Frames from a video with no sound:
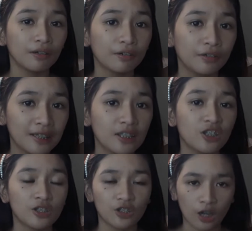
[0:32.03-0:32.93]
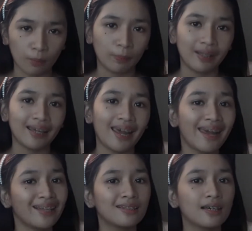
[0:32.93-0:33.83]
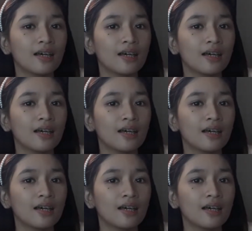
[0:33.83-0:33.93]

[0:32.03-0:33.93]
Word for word: ko rin sa Shopee and